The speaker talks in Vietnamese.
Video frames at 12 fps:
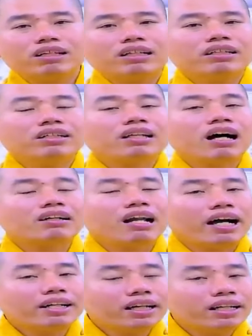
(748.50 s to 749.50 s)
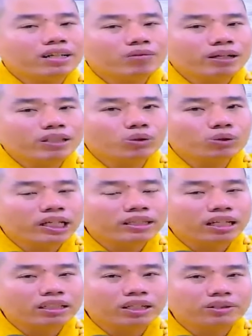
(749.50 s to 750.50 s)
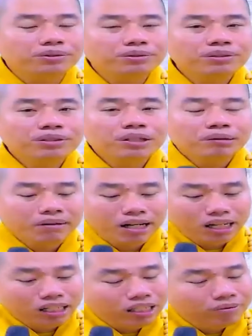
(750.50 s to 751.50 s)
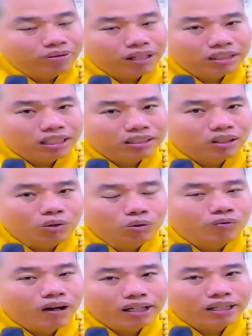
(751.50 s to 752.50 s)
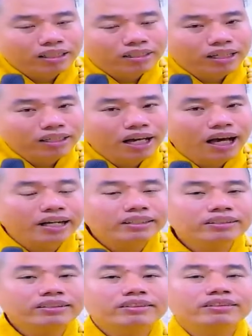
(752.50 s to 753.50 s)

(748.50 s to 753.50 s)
tại vì thời đại này không phải tu thiền thành tựu mà là niệm phật thành tựu phật đã chỉ dạy